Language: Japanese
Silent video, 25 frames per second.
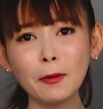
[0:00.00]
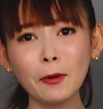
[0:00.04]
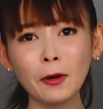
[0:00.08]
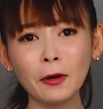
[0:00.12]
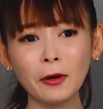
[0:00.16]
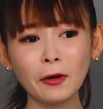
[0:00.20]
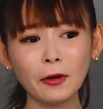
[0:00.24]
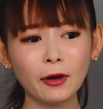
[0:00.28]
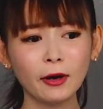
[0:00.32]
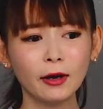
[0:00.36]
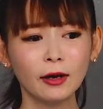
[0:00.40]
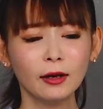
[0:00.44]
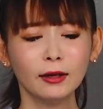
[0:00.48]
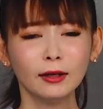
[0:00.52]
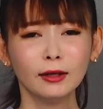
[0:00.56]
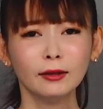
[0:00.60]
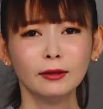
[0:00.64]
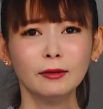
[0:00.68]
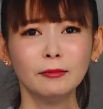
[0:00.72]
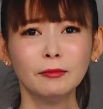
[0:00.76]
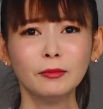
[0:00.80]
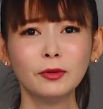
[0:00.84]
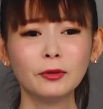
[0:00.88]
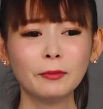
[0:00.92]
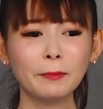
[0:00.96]
み
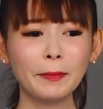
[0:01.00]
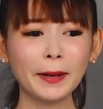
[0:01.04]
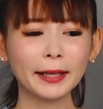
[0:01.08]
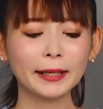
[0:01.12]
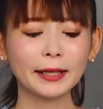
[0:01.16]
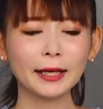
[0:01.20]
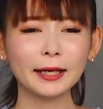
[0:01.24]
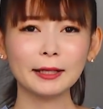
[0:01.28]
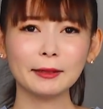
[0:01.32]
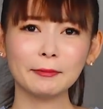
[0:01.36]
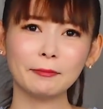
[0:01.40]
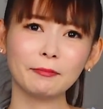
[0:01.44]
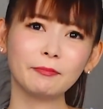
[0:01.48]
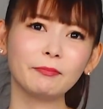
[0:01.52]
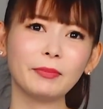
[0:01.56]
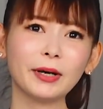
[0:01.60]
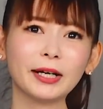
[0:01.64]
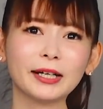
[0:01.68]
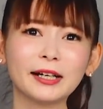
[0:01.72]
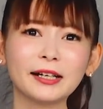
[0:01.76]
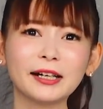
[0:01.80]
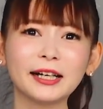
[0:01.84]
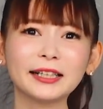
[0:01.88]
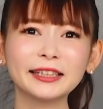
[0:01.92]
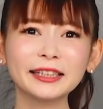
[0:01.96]
んながさ、もう
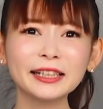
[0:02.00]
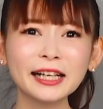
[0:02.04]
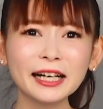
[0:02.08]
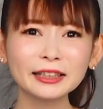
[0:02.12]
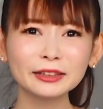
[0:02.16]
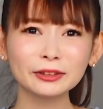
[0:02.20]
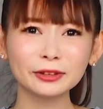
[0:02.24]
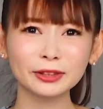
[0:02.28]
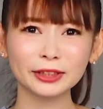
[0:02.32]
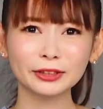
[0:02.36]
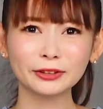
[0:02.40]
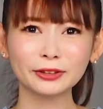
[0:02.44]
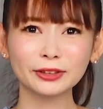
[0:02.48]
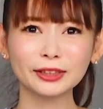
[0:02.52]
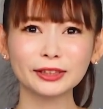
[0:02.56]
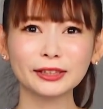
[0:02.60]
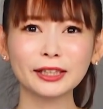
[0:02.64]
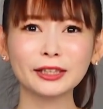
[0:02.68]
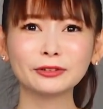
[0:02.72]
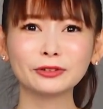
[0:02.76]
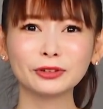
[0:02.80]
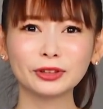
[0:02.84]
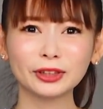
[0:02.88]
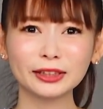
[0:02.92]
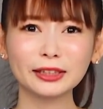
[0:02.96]
バカガキがとか言って
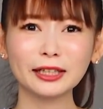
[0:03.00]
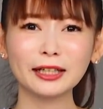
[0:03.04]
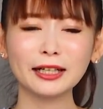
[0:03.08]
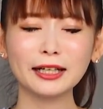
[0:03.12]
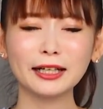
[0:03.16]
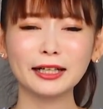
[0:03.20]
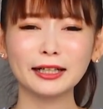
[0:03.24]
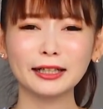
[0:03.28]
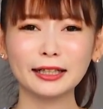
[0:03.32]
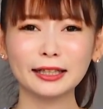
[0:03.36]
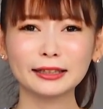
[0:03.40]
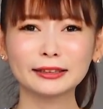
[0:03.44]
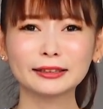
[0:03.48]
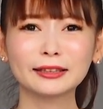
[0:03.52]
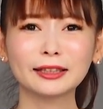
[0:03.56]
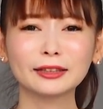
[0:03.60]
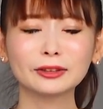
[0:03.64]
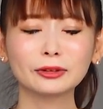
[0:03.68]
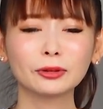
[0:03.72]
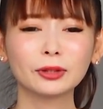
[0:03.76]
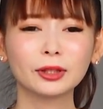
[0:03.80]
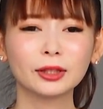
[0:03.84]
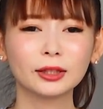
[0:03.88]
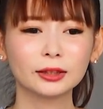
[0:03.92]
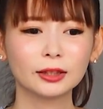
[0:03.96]
たのにさ、アスカ
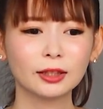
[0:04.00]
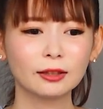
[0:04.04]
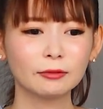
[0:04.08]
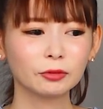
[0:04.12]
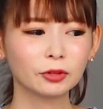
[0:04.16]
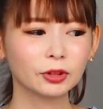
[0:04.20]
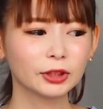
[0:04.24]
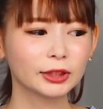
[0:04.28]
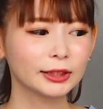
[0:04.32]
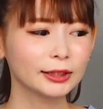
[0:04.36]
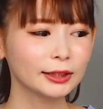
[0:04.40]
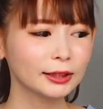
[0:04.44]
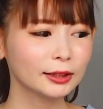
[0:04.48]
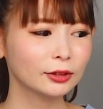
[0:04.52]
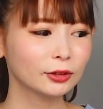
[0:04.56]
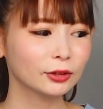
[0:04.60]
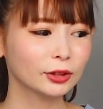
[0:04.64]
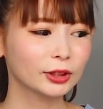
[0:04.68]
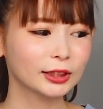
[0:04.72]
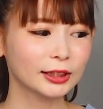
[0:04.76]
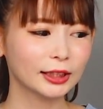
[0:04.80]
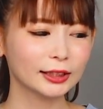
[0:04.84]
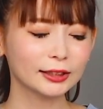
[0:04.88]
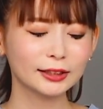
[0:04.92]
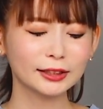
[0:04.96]
とかがさもうキリッと
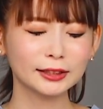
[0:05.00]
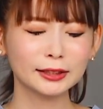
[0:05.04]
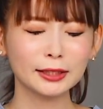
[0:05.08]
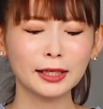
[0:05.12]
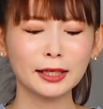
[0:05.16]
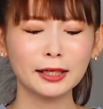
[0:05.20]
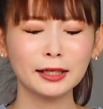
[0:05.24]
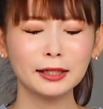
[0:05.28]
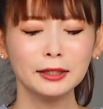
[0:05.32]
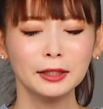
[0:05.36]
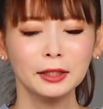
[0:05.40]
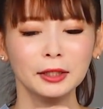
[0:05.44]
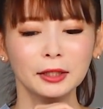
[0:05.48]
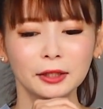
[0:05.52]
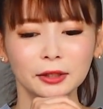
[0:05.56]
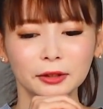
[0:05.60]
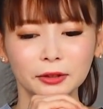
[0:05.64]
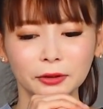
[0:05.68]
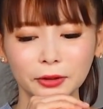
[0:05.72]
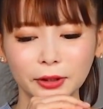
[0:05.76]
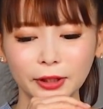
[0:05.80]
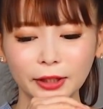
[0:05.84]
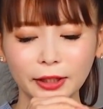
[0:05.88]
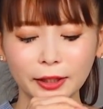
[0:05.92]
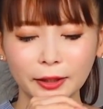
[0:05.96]
しちゃってさ、
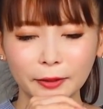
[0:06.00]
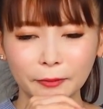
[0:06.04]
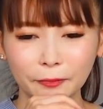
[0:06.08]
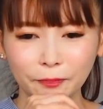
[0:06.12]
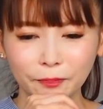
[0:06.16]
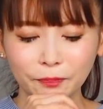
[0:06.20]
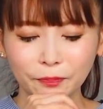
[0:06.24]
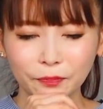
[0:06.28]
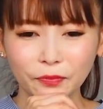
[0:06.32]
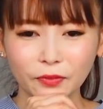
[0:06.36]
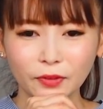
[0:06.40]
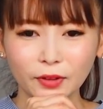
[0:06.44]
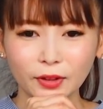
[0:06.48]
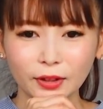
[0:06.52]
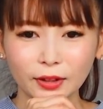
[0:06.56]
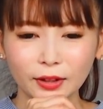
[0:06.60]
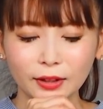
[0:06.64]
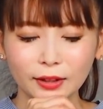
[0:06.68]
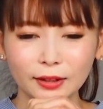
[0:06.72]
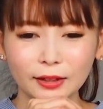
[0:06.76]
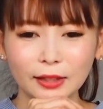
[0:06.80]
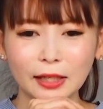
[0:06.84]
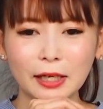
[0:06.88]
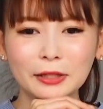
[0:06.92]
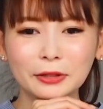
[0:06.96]
それで
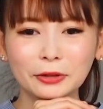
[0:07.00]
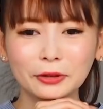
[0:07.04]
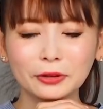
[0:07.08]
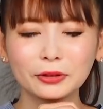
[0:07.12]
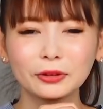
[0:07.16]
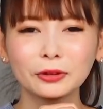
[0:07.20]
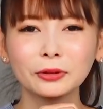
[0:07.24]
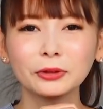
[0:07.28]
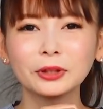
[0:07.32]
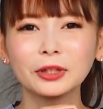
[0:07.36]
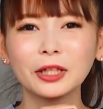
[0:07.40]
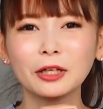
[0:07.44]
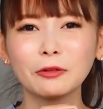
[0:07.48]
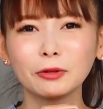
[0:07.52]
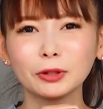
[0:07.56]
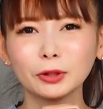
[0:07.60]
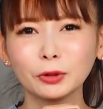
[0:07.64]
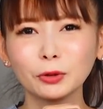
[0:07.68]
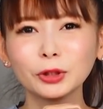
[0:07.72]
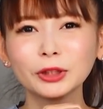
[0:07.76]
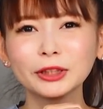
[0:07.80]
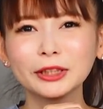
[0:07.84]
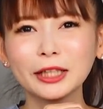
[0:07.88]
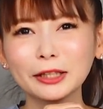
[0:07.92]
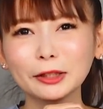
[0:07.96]
父さんは
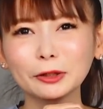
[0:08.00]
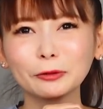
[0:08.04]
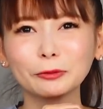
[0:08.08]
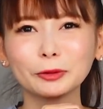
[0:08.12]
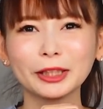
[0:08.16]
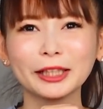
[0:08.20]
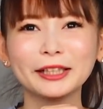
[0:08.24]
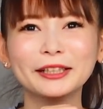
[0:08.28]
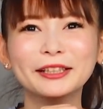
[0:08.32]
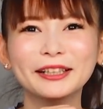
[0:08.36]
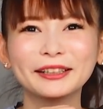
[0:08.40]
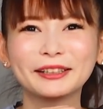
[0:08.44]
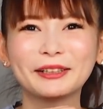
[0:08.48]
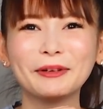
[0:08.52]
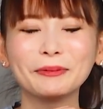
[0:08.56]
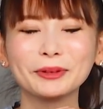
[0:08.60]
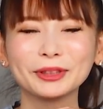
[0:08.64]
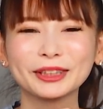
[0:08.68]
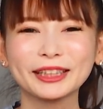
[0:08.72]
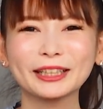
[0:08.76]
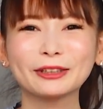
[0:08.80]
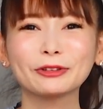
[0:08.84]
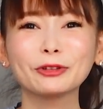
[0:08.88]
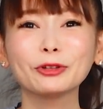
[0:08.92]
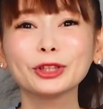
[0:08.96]
どうしたいのみたいな、なんかもう
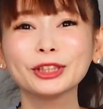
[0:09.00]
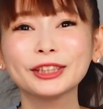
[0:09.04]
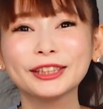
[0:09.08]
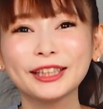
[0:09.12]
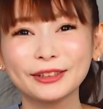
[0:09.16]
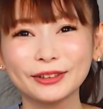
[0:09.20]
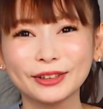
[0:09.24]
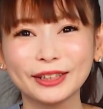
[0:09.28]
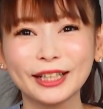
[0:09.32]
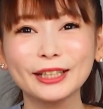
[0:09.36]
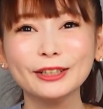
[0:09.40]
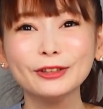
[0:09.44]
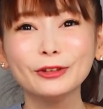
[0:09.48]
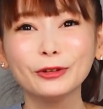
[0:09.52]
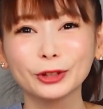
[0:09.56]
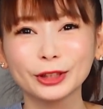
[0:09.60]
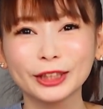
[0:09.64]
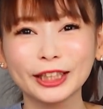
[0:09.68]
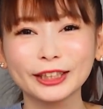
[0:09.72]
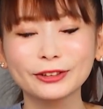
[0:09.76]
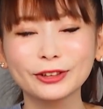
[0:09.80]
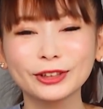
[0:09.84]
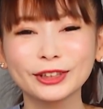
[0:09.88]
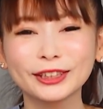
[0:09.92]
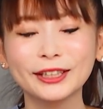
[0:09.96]
諭してる、言動を
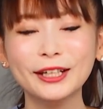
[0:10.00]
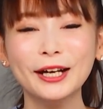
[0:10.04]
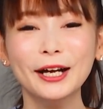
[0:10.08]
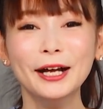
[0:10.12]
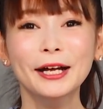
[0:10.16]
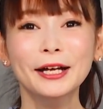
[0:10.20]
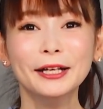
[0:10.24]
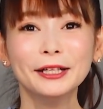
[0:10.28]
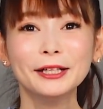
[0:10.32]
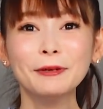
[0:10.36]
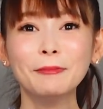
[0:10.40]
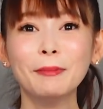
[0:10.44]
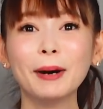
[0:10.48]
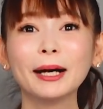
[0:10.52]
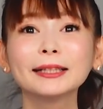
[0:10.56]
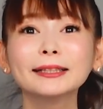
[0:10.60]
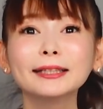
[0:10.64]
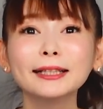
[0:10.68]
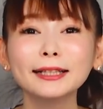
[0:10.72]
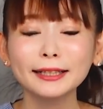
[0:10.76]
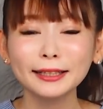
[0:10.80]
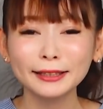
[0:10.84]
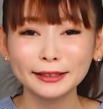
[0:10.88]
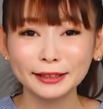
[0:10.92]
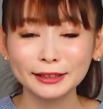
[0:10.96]
諭してる。でまさ
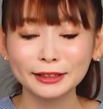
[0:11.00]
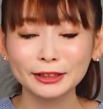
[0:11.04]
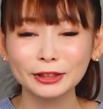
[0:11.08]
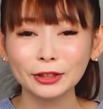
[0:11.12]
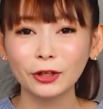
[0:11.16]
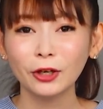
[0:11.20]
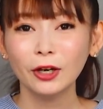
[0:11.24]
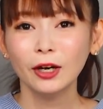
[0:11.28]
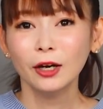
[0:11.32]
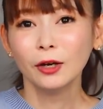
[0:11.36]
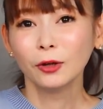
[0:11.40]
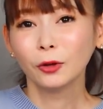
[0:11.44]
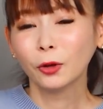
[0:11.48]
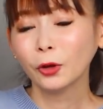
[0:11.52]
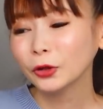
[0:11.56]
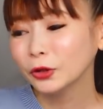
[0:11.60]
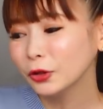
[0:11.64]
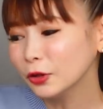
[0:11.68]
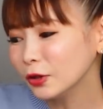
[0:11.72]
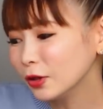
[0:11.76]
かですよ、この